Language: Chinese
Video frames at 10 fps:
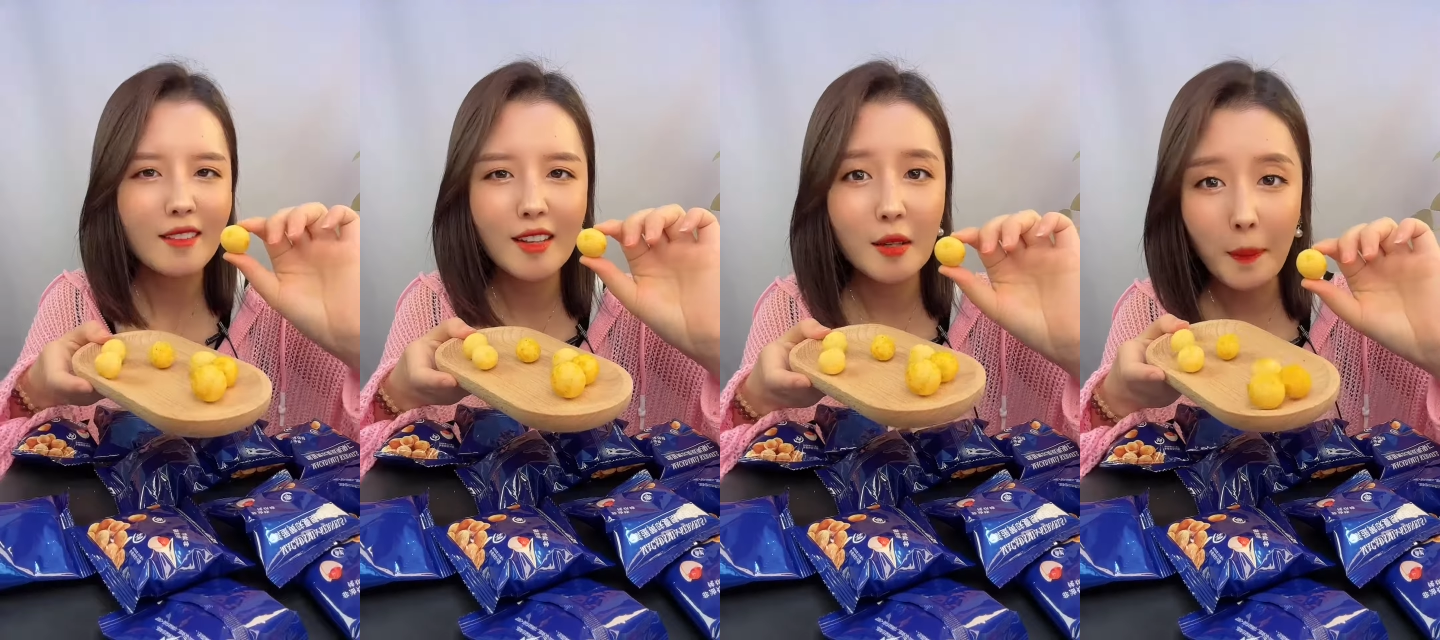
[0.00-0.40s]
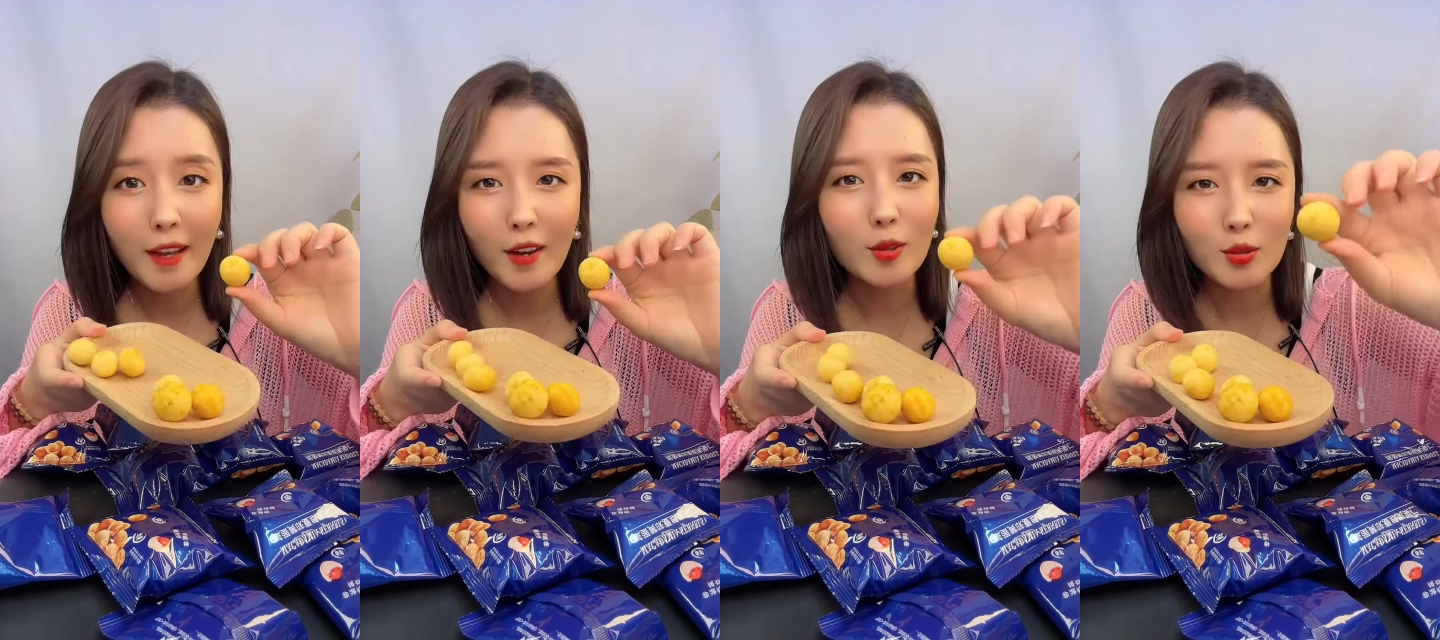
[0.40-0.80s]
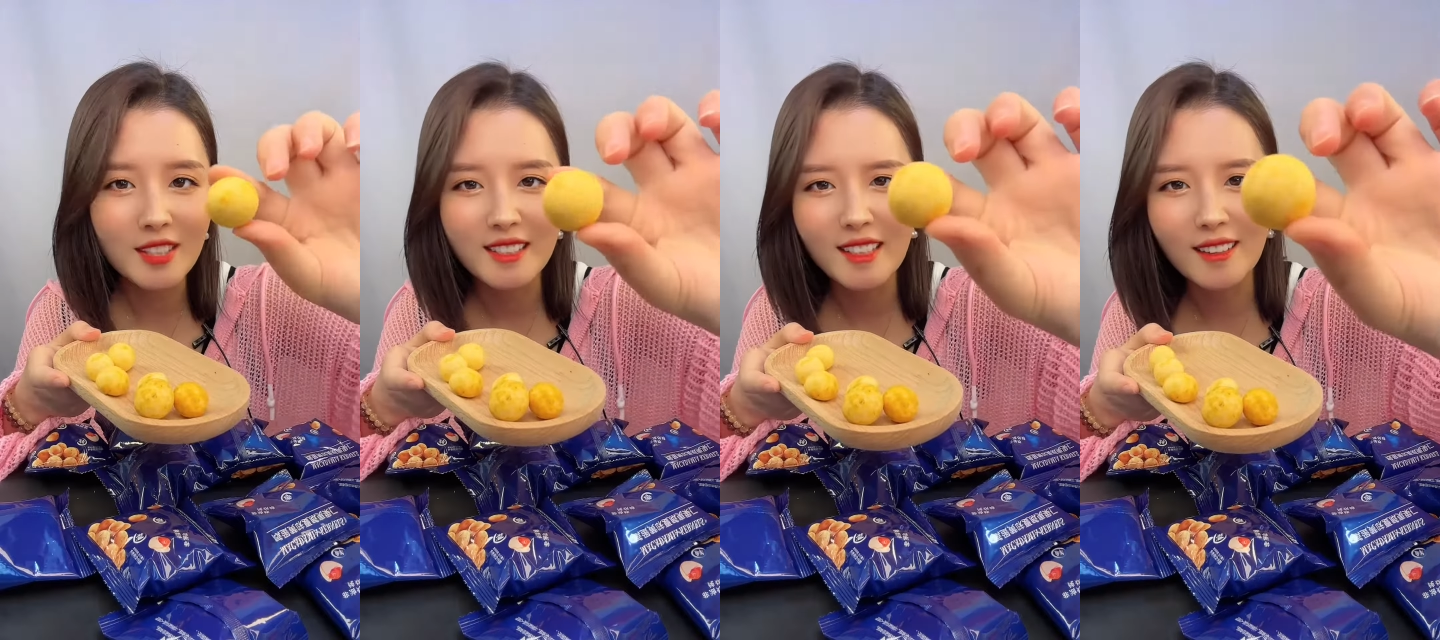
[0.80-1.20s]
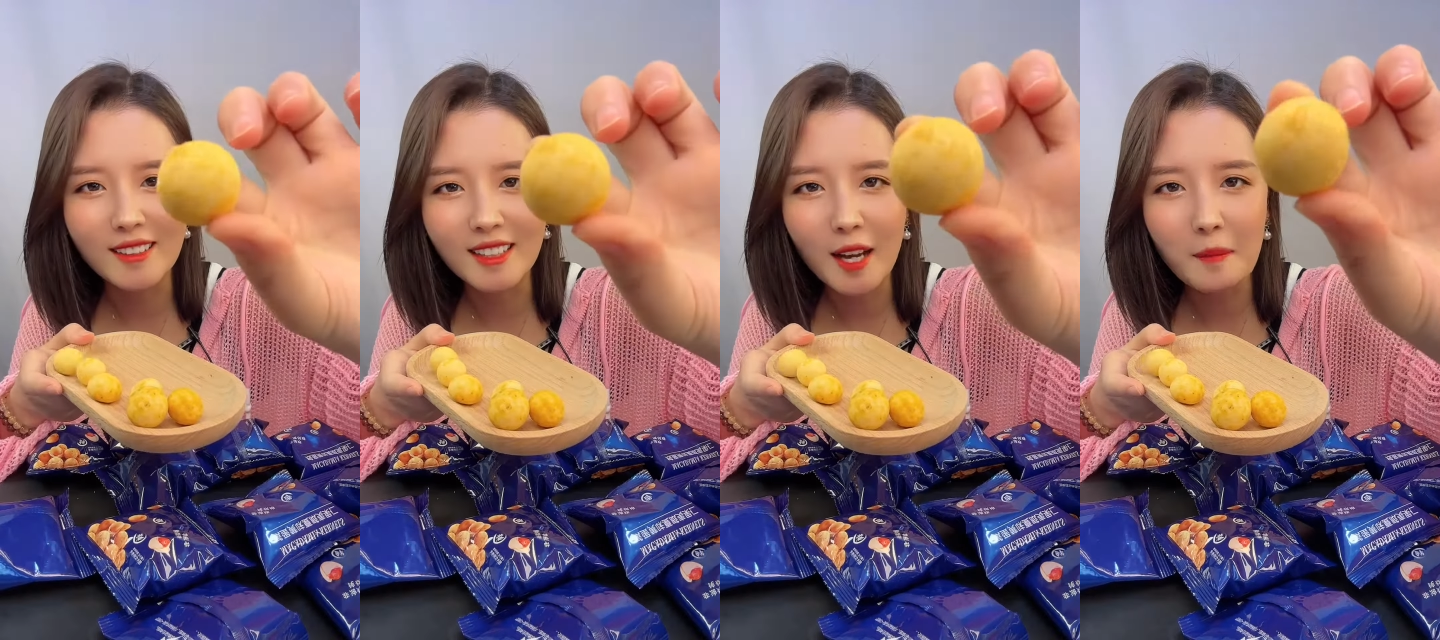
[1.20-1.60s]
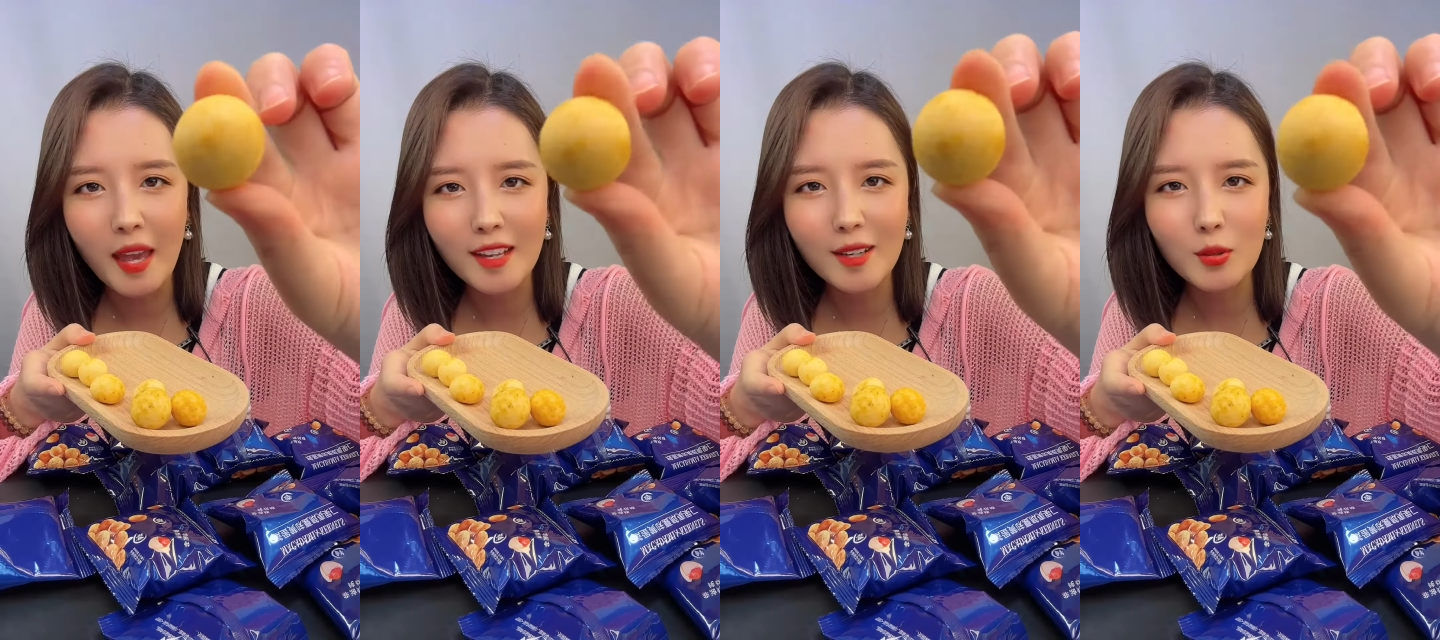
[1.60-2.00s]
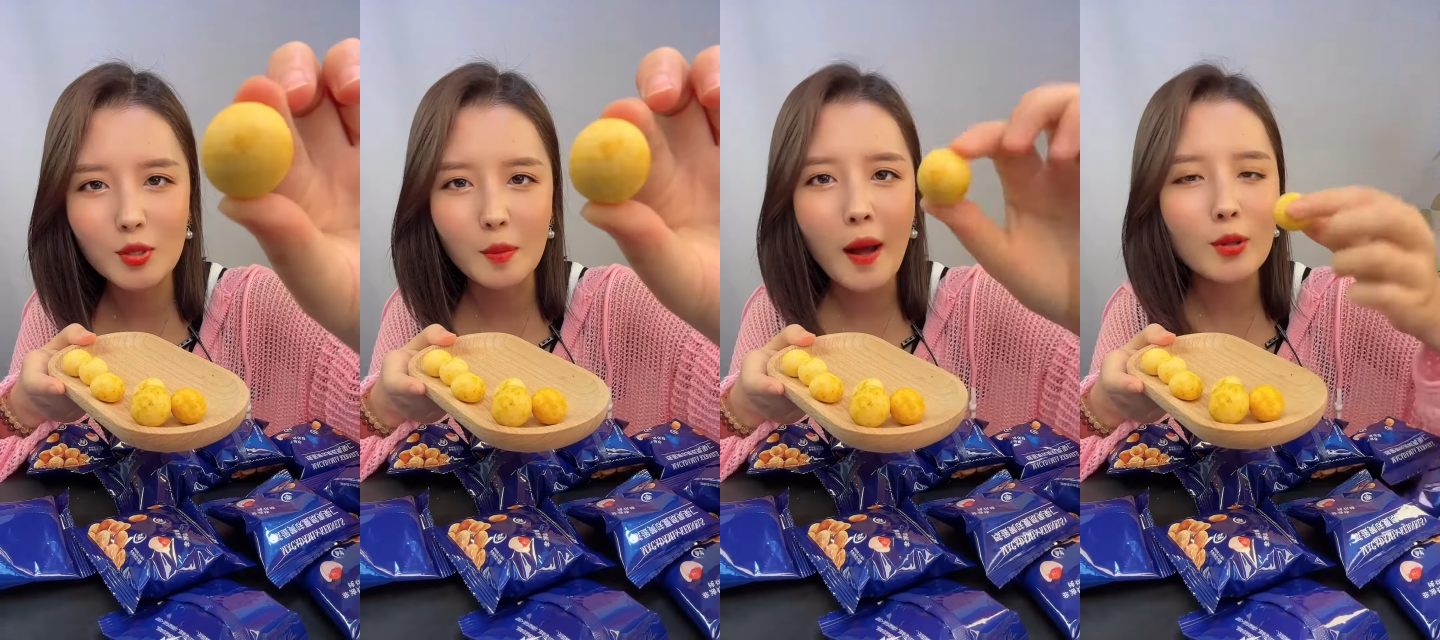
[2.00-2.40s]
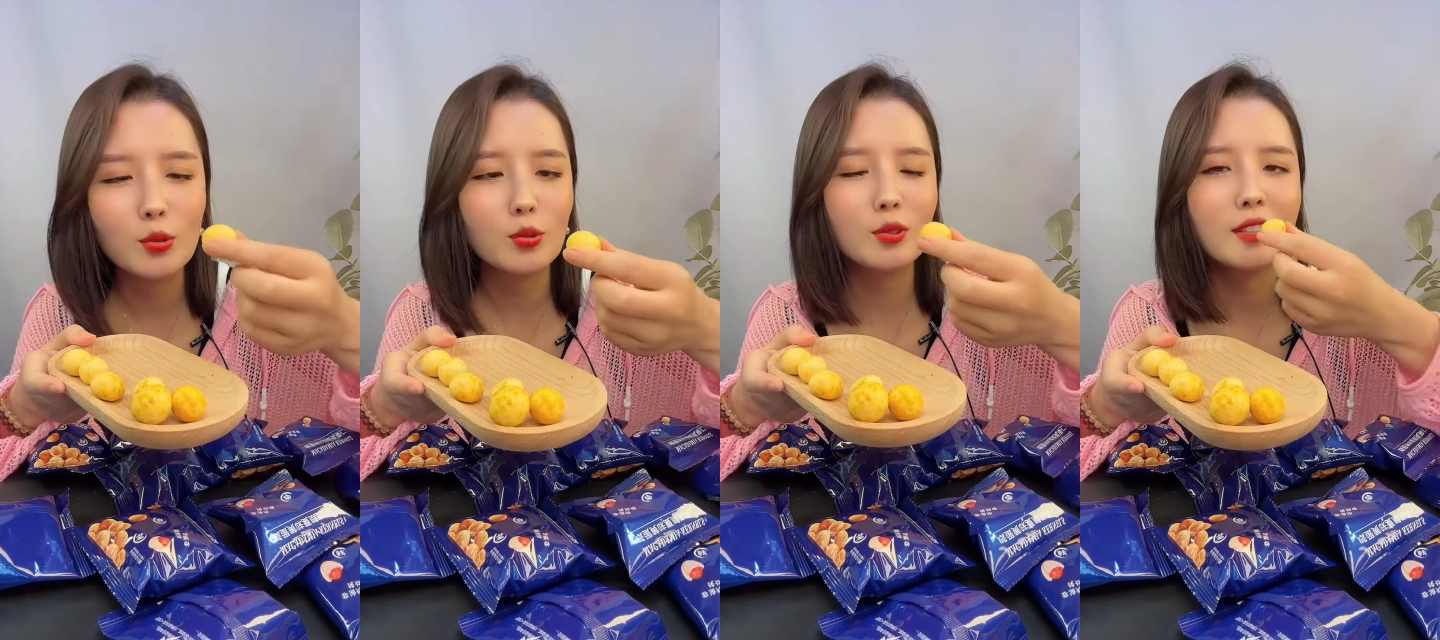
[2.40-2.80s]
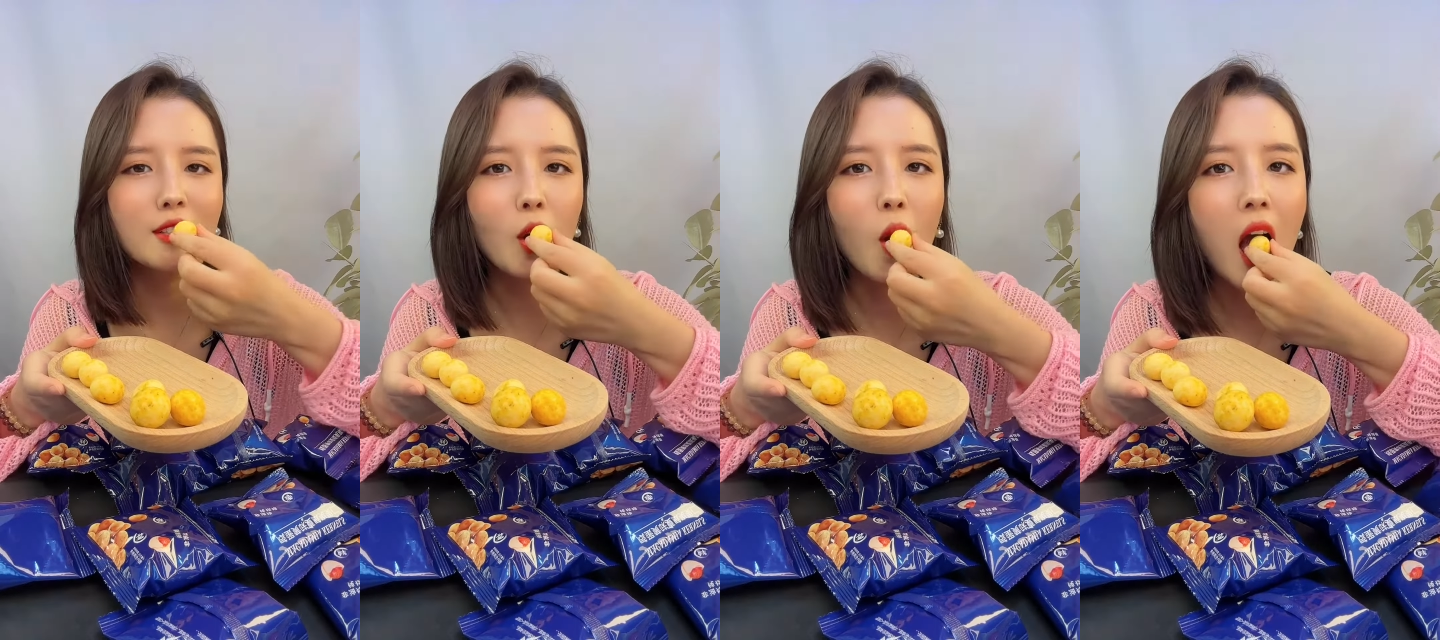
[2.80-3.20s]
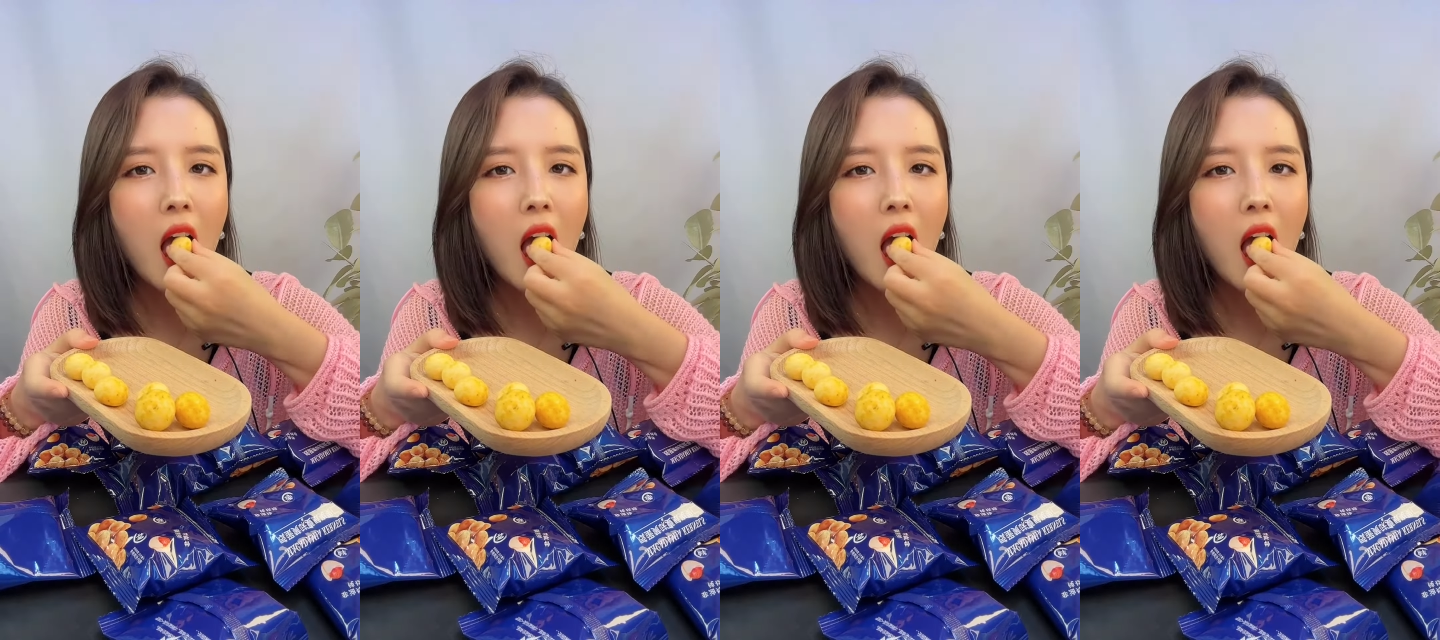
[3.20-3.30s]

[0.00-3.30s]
那个配料都是一样的。你看每一个都是胖嘟嘟的个头。